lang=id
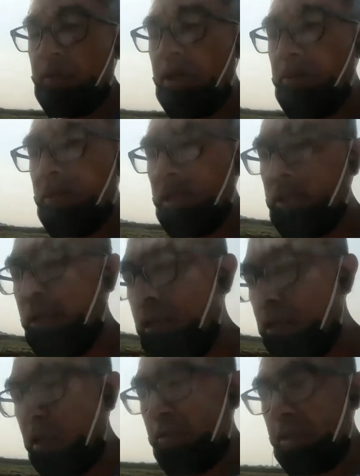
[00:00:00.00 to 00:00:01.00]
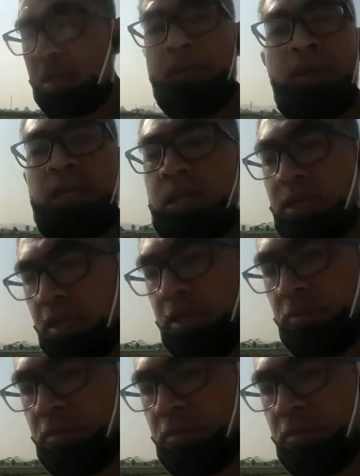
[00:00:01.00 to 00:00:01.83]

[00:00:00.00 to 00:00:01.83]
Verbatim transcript: melibatkan kawan-kawan kita yang